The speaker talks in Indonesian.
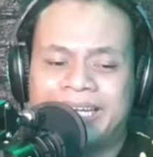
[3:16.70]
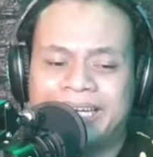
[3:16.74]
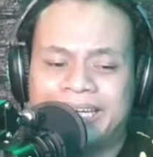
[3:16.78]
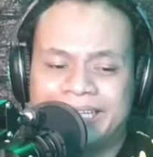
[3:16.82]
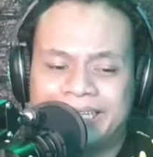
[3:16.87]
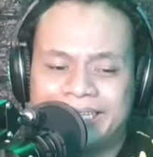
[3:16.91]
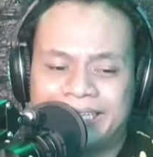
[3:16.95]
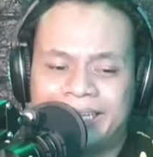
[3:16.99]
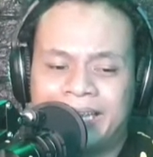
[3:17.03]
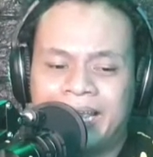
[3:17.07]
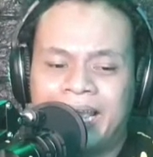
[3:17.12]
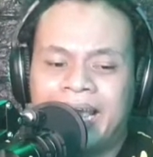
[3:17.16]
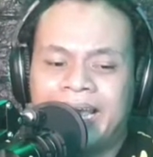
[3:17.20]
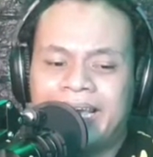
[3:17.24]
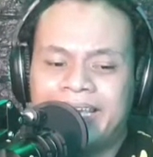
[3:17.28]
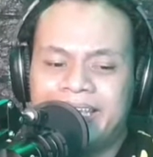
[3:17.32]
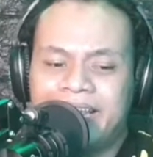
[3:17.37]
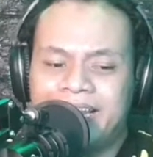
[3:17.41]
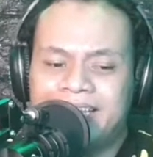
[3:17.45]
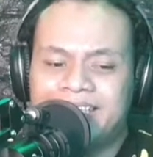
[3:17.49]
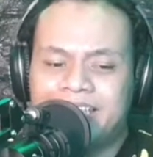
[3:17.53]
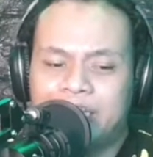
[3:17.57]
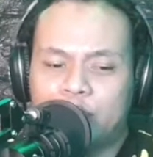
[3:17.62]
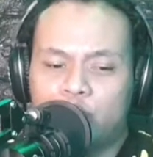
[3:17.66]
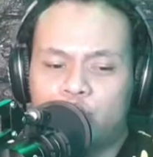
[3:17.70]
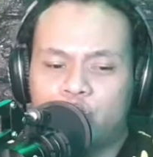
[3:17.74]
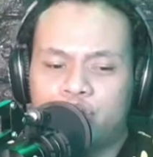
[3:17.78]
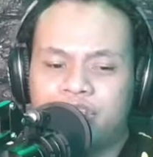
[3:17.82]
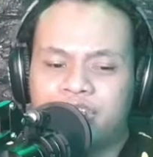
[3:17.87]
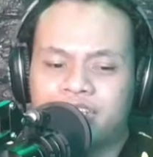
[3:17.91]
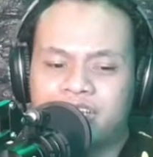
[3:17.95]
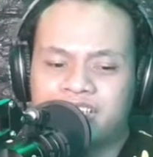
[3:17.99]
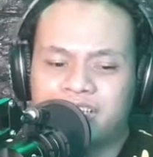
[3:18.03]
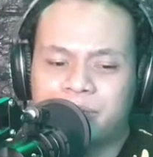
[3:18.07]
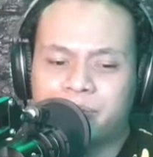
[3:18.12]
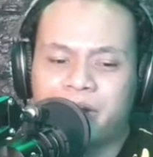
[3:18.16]
Lily yang jatuh
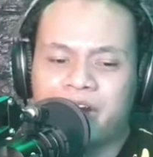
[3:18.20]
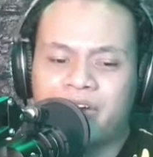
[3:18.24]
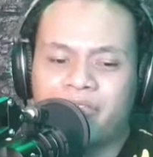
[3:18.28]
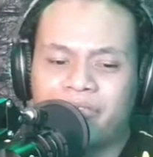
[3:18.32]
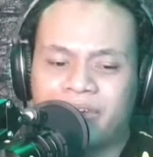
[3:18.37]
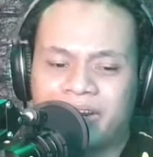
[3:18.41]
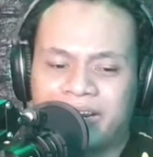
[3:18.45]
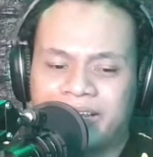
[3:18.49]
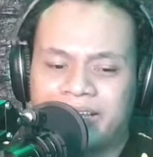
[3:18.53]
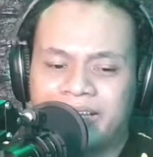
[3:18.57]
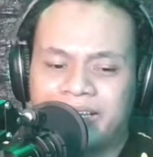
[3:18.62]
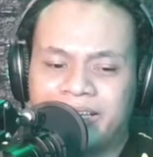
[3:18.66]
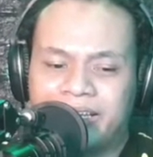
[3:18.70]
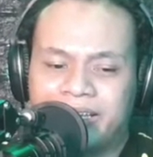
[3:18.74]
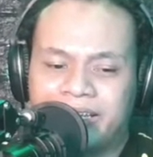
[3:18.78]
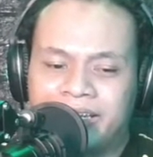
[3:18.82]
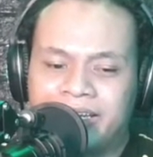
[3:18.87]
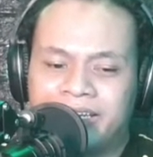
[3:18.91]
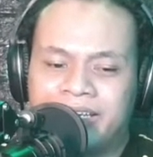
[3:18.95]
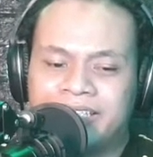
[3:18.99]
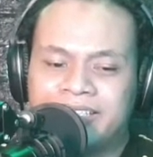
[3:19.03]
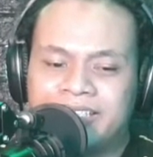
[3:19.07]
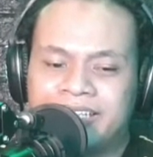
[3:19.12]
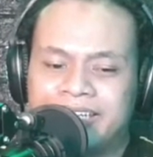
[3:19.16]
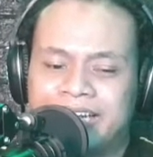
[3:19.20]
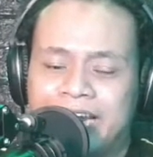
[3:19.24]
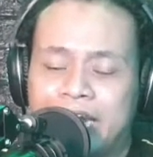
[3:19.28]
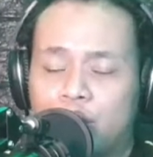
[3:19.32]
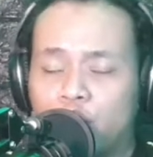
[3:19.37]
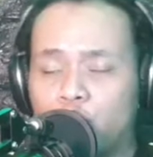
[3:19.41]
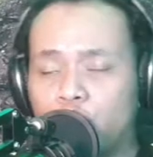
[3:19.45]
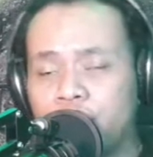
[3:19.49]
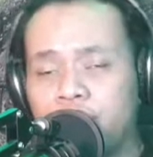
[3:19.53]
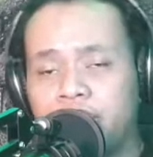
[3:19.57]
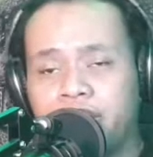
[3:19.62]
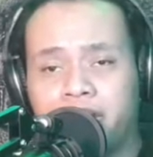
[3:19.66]
cinta sama Frankie, si
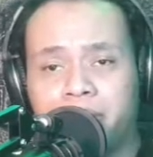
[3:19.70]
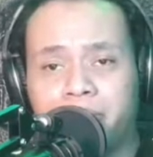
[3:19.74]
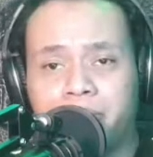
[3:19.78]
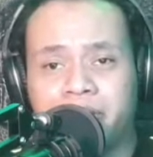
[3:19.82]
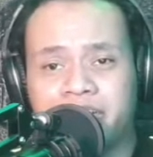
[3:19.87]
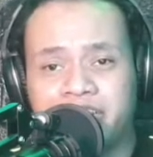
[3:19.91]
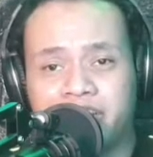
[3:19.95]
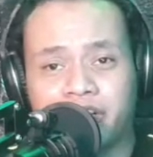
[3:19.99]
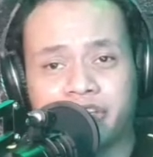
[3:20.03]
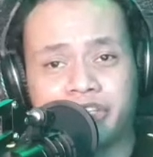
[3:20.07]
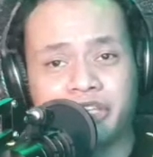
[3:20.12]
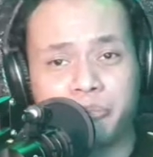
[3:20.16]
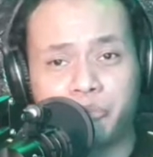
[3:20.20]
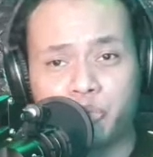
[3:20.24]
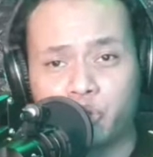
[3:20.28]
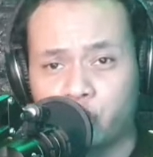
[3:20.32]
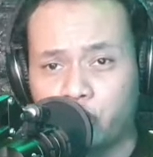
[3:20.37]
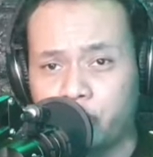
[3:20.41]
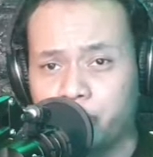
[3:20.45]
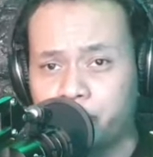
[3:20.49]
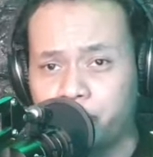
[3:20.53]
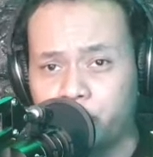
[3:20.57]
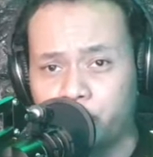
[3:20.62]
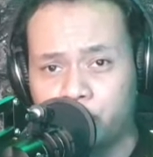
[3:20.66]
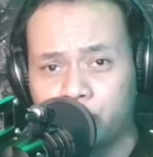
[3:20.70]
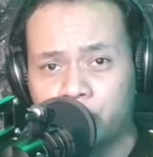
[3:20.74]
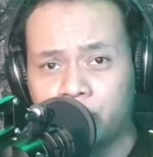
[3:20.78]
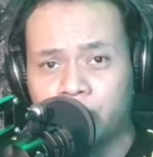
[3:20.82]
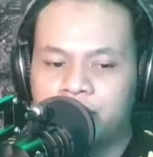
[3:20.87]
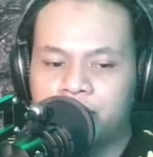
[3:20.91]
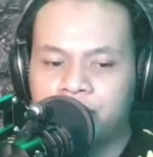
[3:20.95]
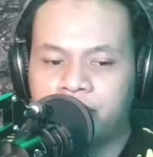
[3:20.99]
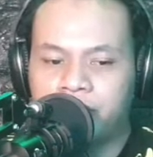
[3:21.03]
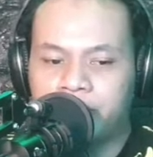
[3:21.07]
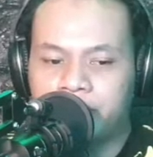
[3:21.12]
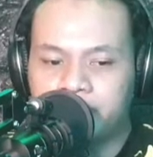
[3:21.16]
nahkoda yang banyak tipu-tipu.
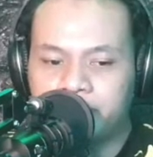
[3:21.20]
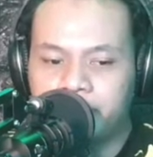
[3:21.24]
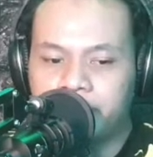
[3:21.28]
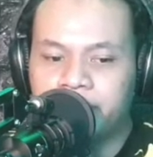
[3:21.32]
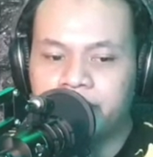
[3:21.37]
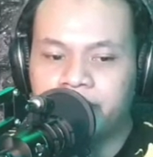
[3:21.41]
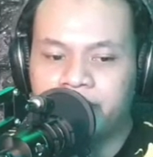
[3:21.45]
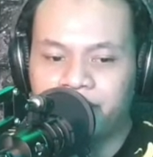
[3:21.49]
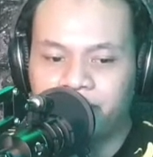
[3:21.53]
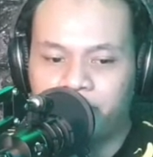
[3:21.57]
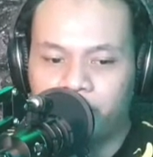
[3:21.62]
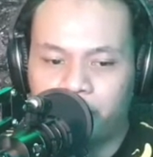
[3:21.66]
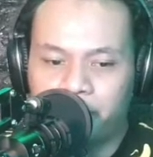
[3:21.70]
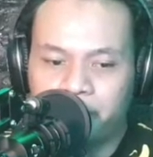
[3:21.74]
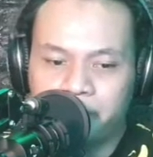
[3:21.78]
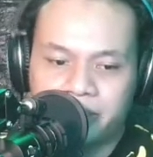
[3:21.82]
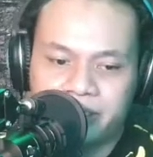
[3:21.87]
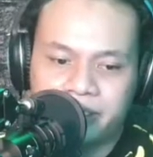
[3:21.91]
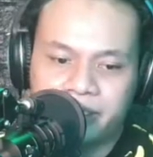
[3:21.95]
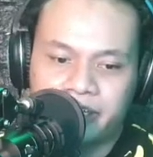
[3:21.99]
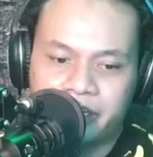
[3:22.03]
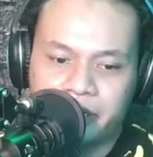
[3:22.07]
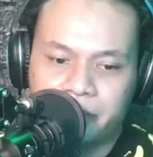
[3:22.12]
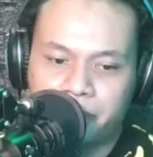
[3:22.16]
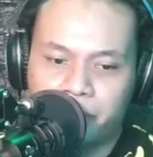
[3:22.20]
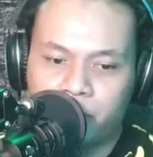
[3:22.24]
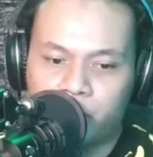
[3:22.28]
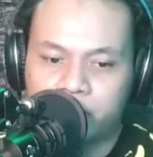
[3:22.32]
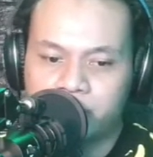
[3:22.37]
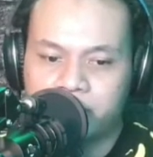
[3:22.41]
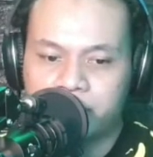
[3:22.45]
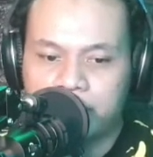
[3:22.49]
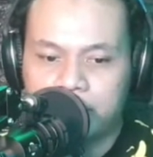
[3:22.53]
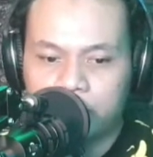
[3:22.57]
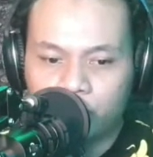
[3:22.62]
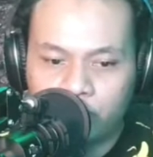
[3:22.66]
Staging development dari
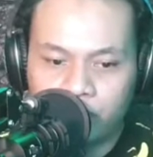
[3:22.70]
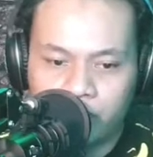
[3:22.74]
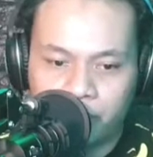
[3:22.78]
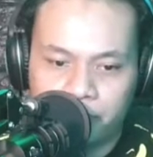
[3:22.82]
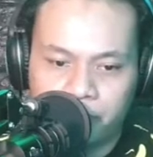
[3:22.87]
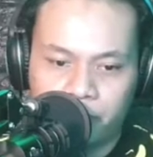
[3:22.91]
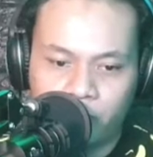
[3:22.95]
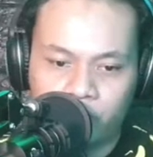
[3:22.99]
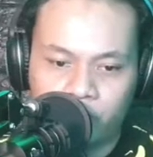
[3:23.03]
plot satu ke